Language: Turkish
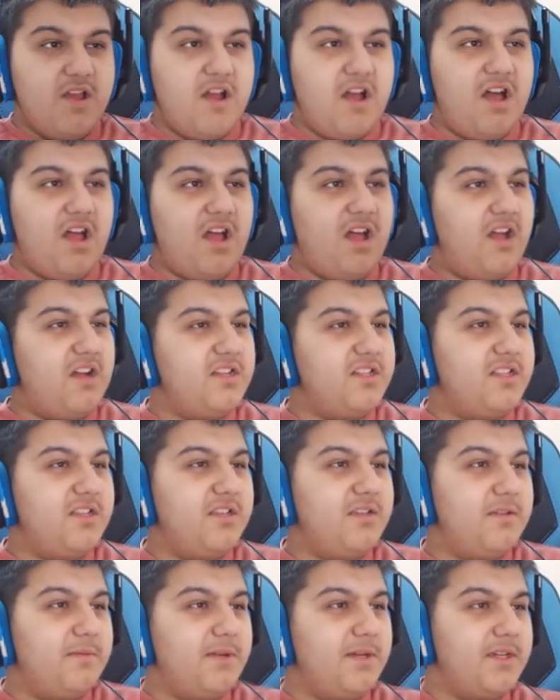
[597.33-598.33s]
Aa, Hadi
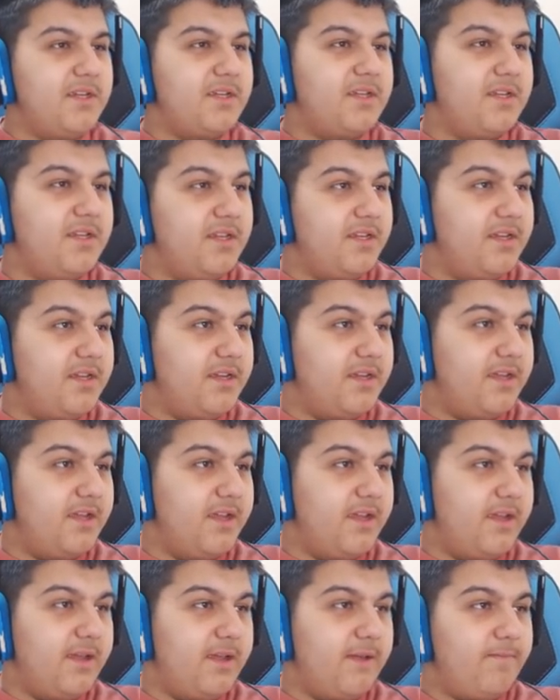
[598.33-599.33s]

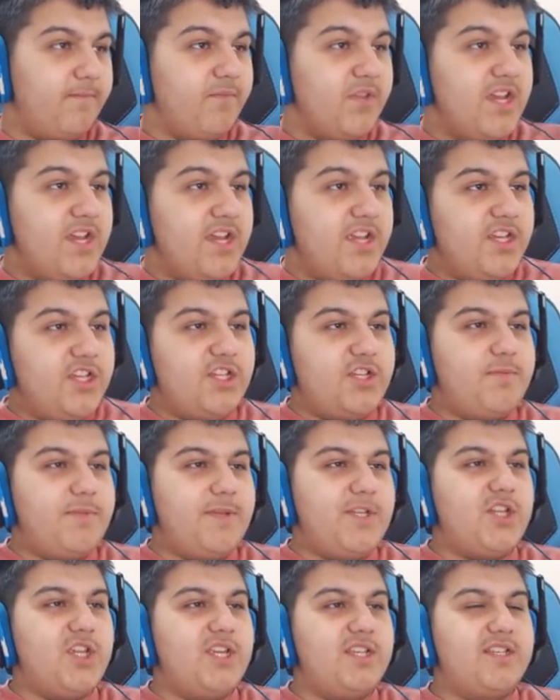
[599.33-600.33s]
bakayım.
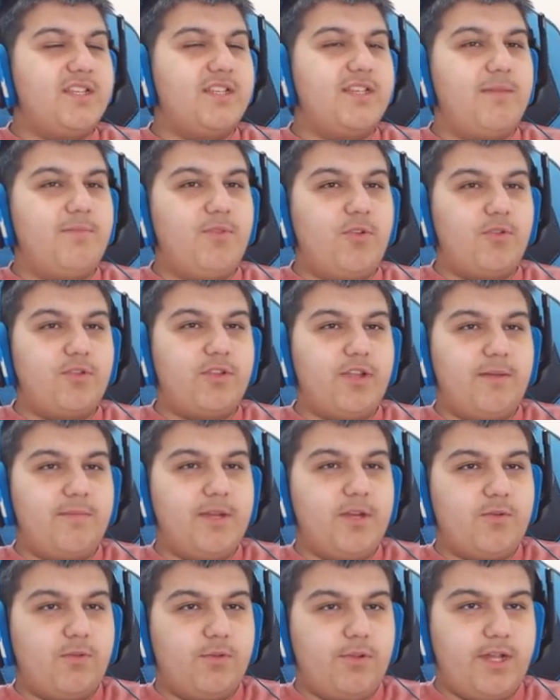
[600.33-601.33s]
Hiçbir şeysiz M4
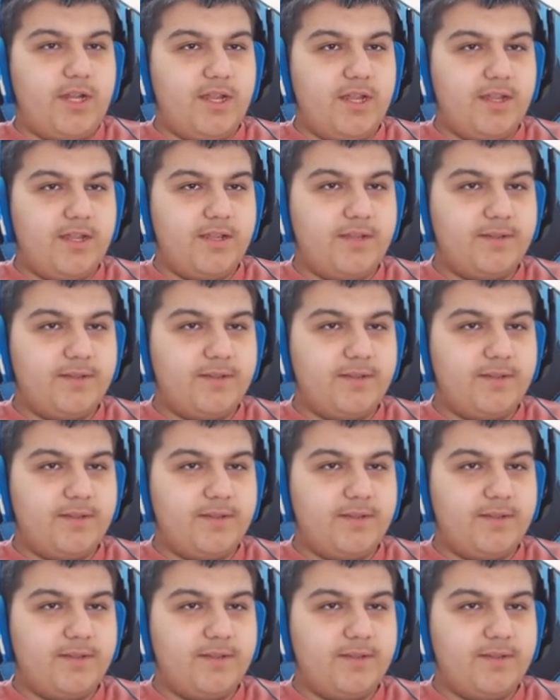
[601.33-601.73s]
A1 kullan.